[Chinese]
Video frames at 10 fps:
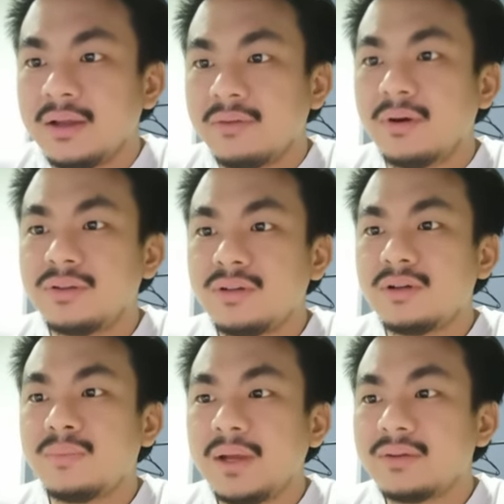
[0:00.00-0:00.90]
我
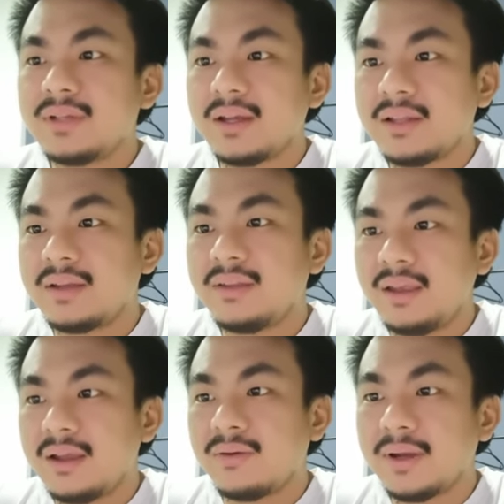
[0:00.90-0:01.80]
就不要讲那
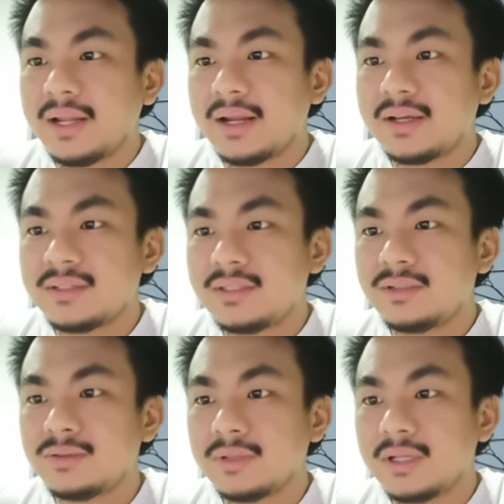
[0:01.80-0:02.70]
些关于它那个技
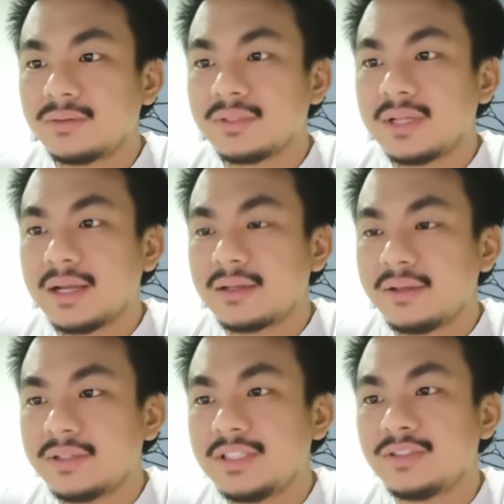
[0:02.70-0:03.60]
术的东西啦，
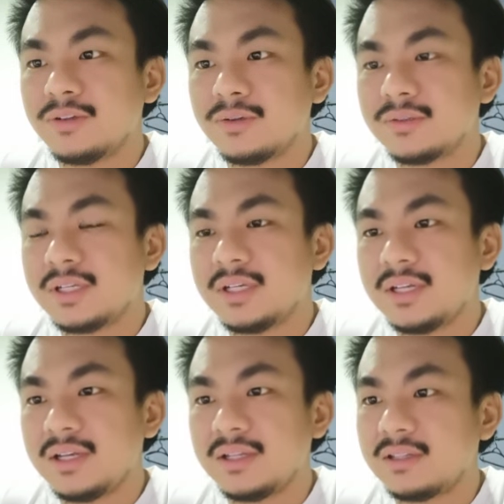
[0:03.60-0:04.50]
因为技术的东
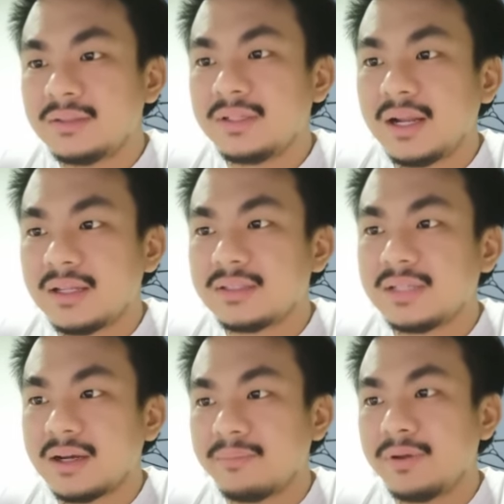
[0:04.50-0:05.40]
西其他人
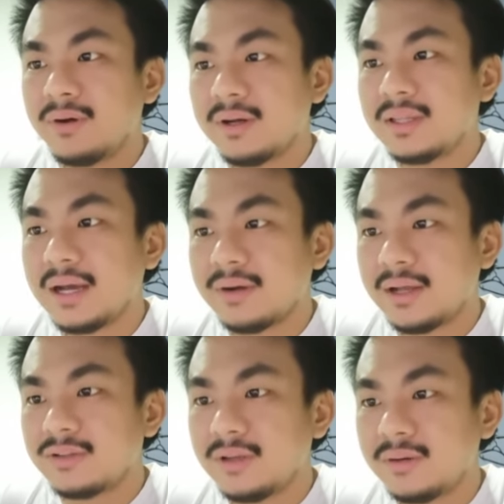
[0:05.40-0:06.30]
讲比我更好
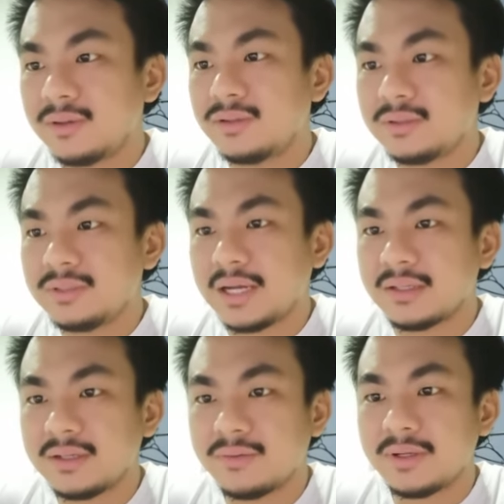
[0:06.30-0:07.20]
啦，所以我就
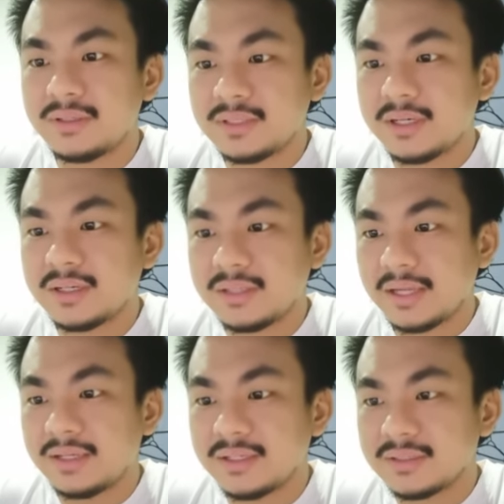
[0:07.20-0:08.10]
讲这个关于这个
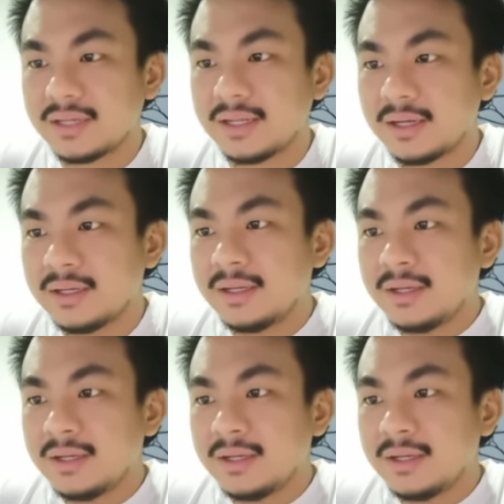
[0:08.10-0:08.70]
Technical Chart 啦。